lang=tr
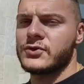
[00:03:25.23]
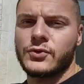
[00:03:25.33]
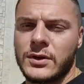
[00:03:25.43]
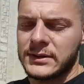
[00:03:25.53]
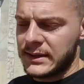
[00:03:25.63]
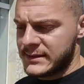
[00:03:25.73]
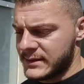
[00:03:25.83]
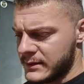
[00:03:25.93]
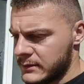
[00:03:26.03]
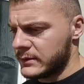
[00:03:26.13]
şu anda ise
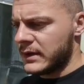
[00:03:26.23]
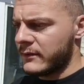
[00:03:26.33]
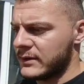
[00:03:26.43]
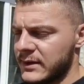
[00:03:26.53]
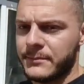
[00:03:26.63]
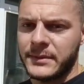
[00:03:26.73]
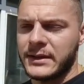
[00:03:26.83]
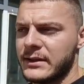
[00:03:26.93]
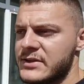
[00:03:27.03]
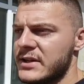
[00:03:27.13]
kahvaltı yapmaya
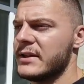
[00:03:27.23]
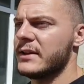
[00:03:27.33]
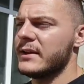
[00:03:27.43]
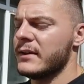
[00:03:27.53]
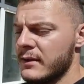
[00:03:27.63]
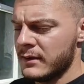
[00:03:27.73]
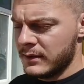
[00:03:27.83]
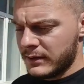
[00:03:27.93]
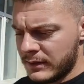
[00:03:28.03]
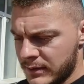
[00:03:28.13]
gideceğiz.
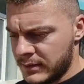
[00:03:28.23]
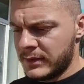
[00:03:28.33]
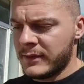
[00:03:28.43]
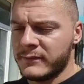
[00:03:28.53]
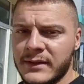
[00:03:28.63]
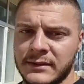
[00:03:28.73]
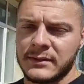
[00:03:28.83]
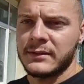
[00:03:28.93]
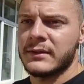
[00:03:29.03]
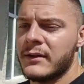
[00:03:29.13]
evden
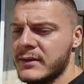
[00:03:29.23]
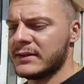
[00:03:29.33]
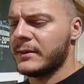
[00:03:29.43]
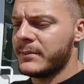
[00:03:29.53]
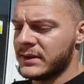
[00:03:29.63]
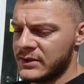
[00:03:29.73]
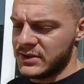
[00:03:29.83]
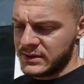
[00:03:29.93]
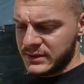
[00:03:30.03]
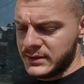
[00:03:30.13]
kahvaltı yapmadan
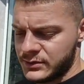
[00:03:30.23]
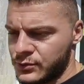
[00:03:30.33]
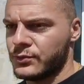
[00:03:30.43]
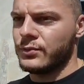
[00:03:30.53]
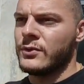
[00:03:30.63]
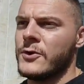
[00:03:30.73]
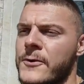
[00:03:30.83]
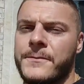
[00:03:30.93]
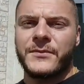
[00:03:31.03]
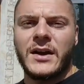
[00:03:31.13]
çıktık. Çünkü
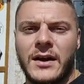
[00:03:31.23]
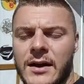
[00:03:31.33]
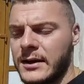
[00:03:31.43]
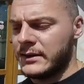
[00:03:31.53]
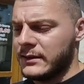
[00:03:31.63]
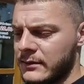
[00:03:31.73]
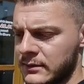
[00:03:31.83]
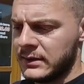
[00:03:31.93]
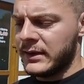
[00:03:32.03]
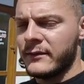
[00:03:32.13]
daha hani
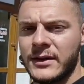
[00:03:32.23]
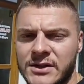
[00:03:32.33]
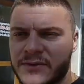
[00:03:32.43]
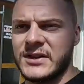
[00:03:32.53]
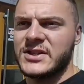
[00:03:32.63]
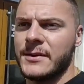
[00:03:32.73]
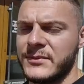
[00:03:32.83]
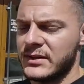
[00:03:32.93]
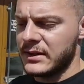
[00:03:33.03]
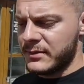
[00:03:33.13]
ne ev alışveriş yaptık
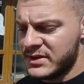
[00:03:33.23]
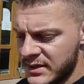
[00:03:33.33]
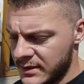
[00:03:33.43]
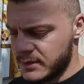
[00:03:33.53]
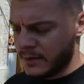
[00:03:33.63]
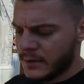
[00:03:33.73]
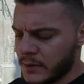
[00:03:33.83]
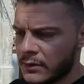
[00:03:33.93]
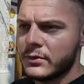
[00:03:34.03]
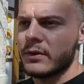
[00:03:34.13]
ne bir şey.
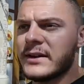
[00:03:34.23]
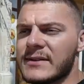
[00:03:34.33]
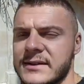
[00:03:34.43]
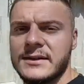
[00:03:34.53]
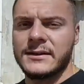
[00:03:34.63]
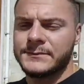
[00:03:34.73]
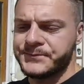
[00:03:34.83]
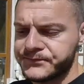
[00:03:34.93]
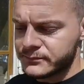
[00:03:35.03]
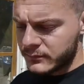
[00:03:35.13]
Dolayısıyla
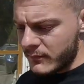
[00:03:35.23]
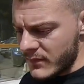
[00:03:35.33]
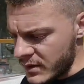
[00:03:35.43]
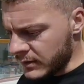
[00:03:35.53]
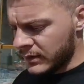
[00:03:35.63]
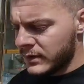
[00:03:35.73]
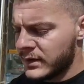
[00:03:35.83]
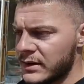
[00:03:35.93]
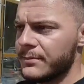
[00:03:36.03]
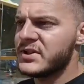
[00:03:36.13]
e,
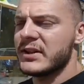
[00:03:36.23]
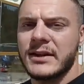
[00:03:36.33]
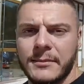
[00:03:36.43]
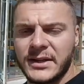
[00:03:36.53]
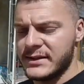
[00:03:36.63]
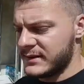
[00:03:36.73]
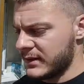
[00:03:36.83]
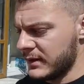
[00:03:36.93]
gidip bir şeyler yemek istedik.